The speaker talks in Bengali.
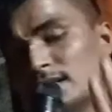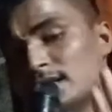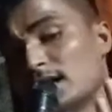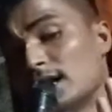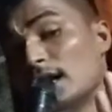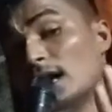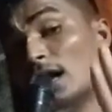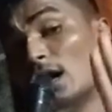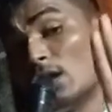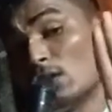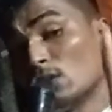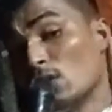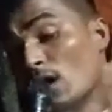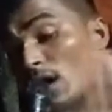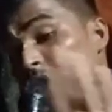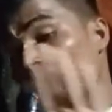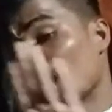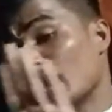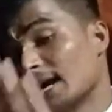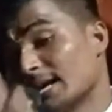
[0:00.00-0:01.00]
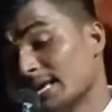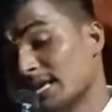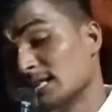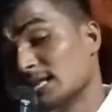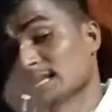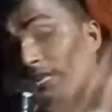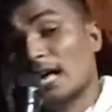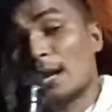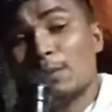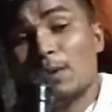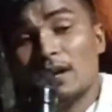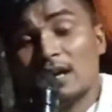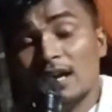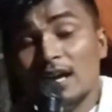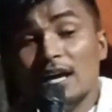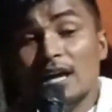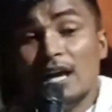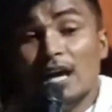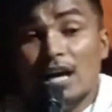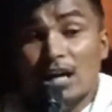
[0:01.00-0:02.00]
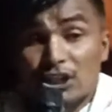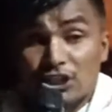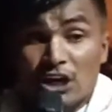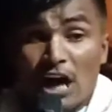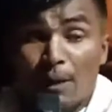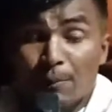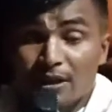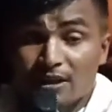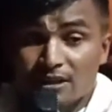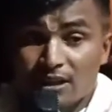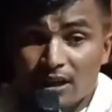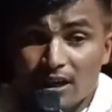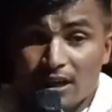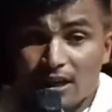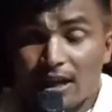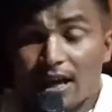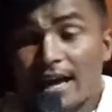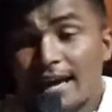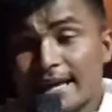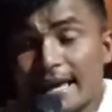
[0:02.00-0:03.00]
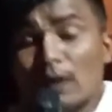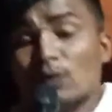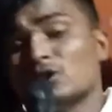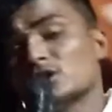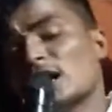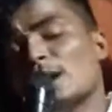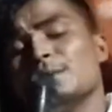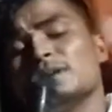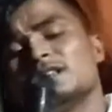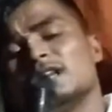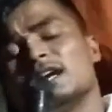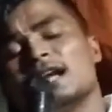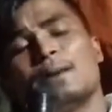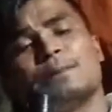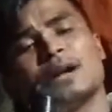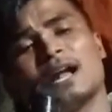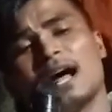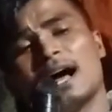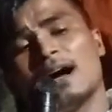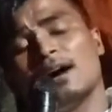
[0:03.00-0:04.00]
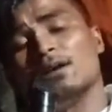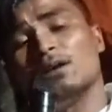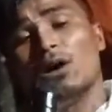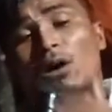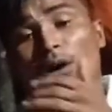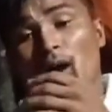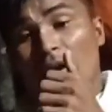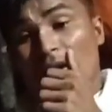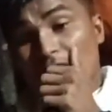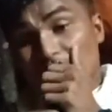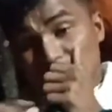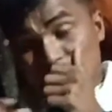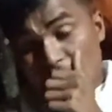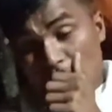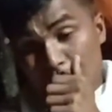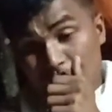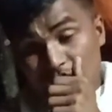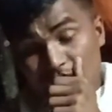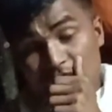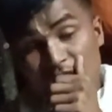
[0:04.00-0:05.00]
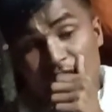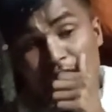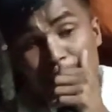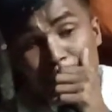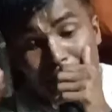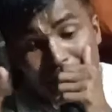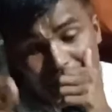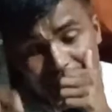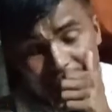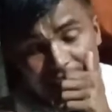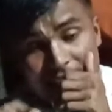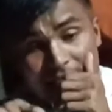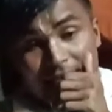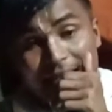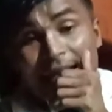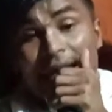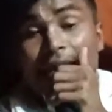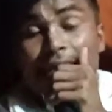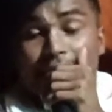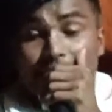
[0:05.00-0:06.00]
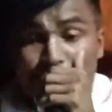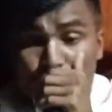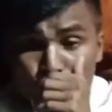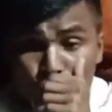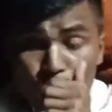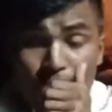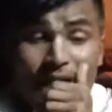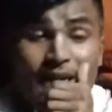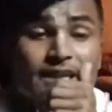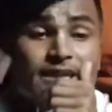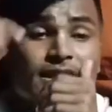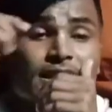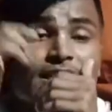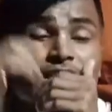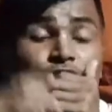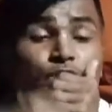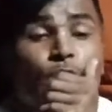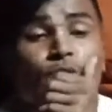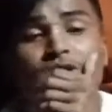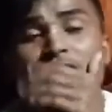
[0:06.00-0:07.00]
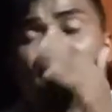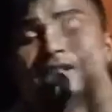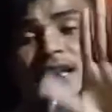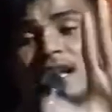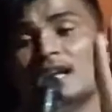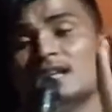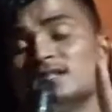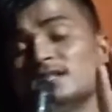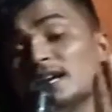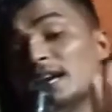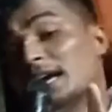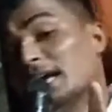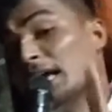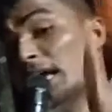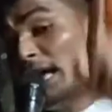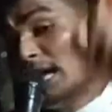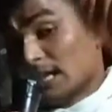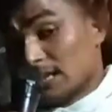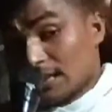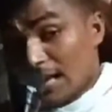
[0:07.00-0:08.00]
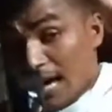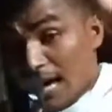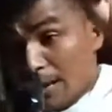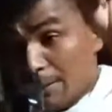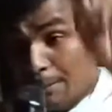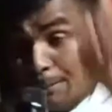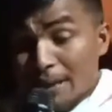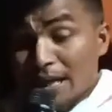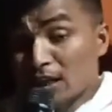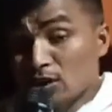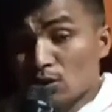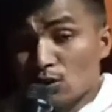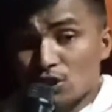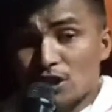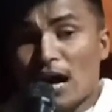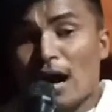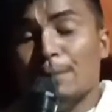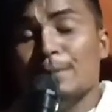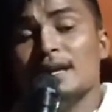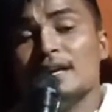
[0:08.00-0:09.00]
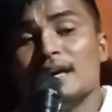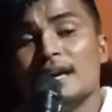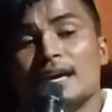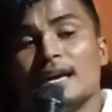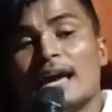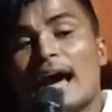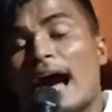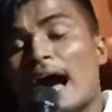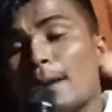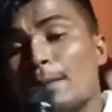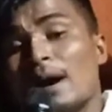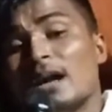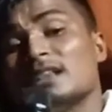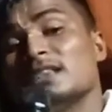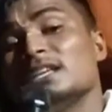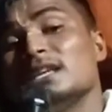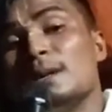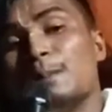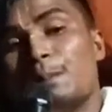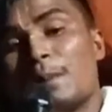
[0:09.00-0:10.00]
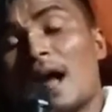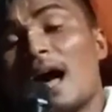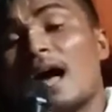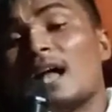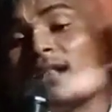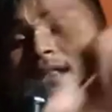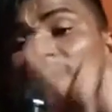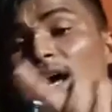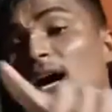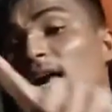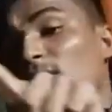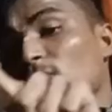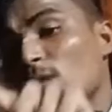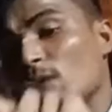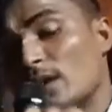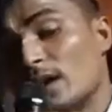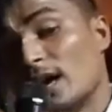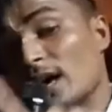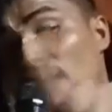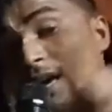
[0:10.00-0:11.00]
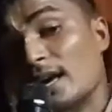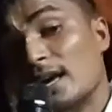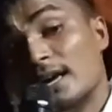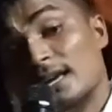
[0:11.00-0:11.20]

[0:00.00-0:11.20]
গীতা গঙ্গা গীতা তারপর কি সাবিত্রী কেন সাবিত্রী নামটা রাখা হইল সাবিত্রী মাতা এতটাই তিনি সতী ছিলেন যে তার মৃত স্বামীকে আবার তিনি প্রাণ দান করে